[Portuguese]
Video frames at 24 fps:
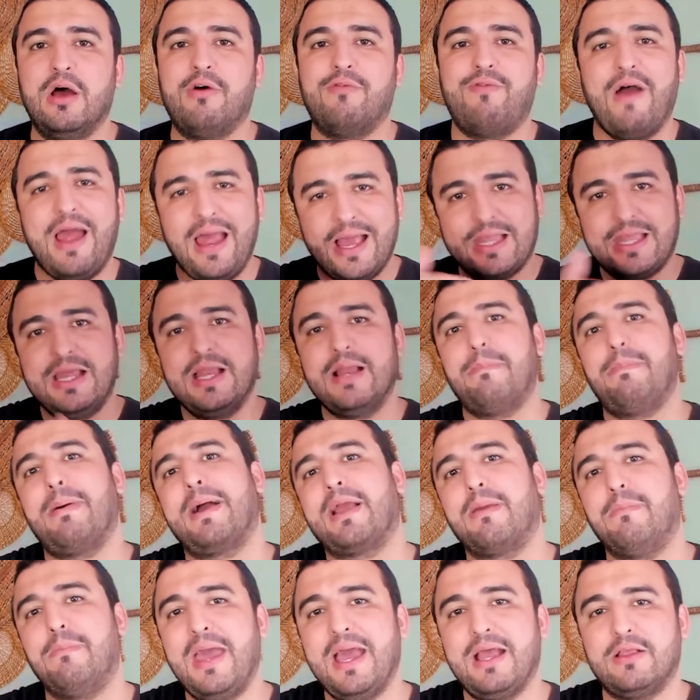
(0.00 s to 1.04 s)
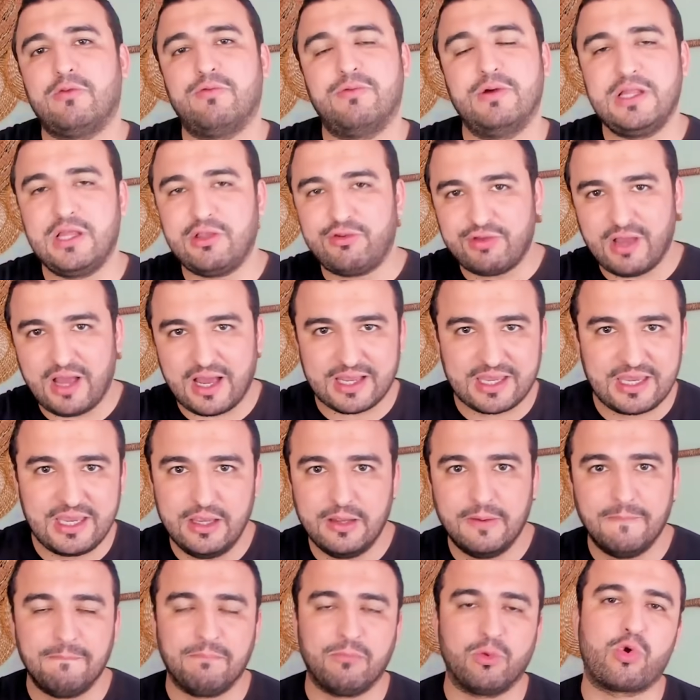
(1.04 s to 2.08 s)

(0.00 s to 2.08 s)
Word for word: vai aqui na PagBet, vou deixar aqui